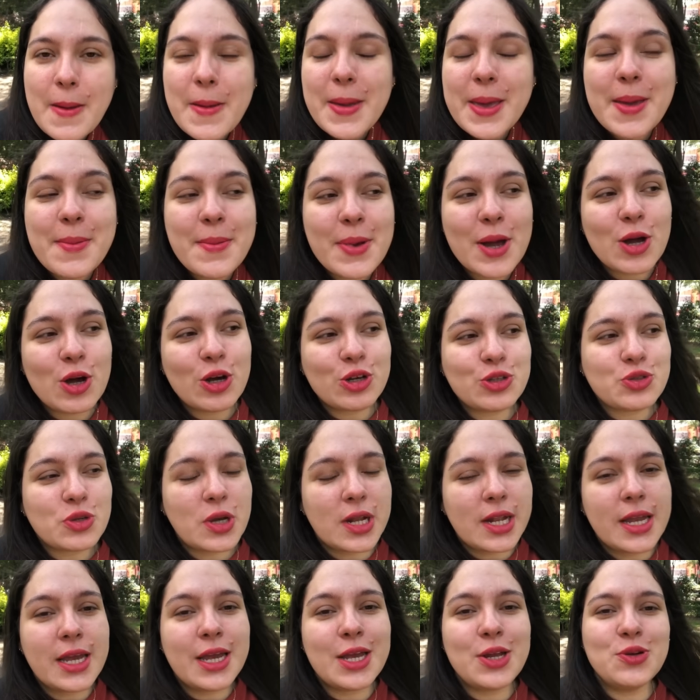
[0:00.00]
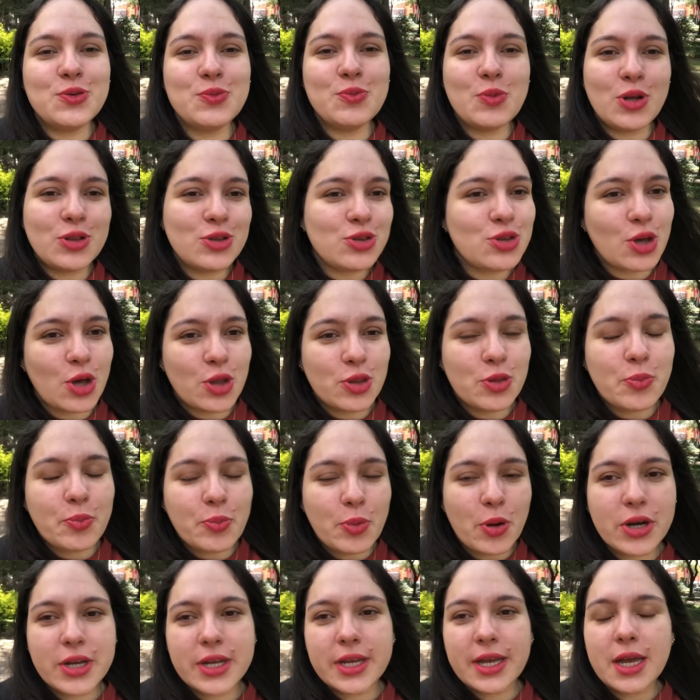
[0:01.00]
Y me costó elegir un montón,
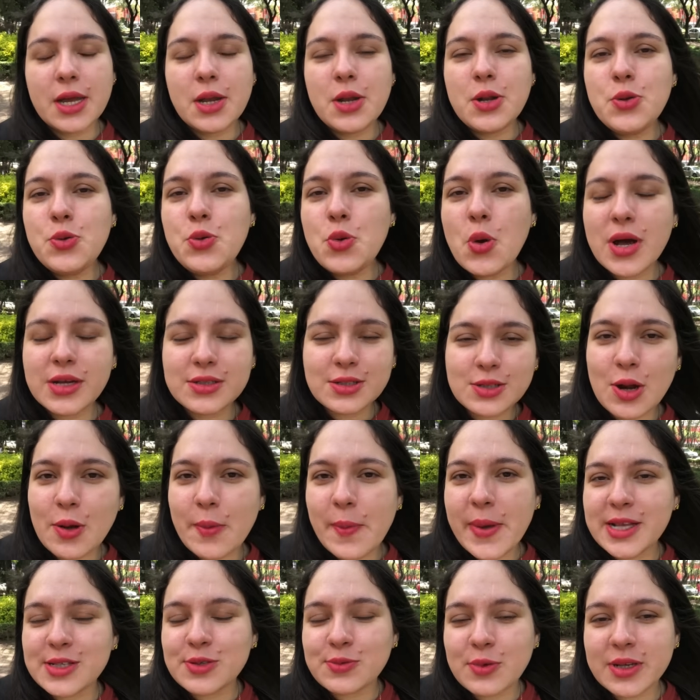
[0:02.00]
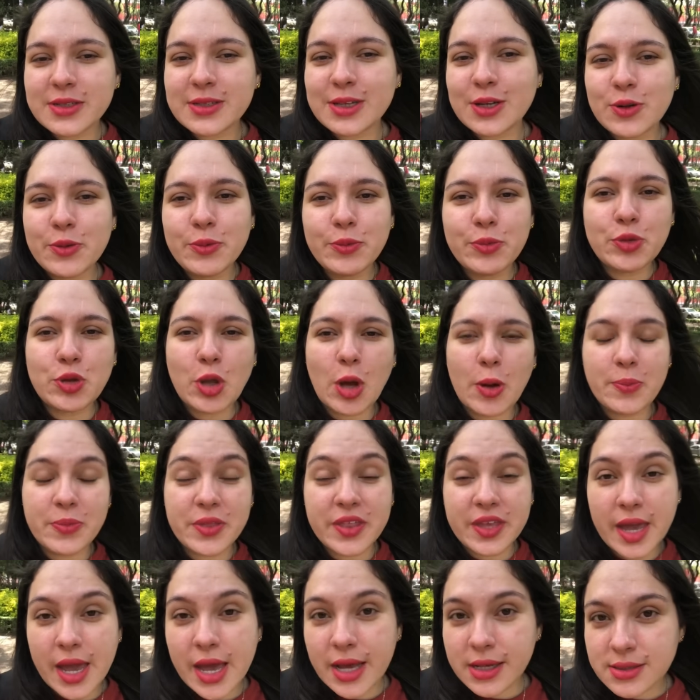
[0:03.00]
porque no es lo mismo hacer un top
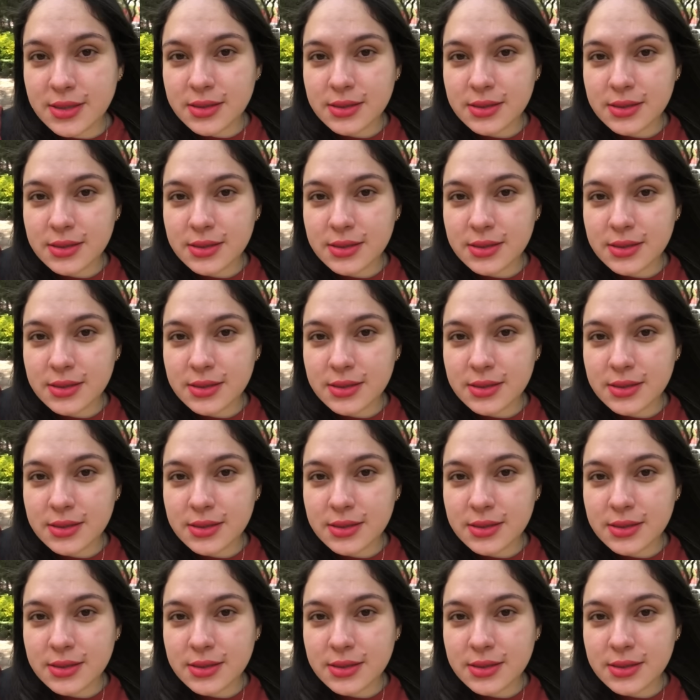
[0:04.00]
10,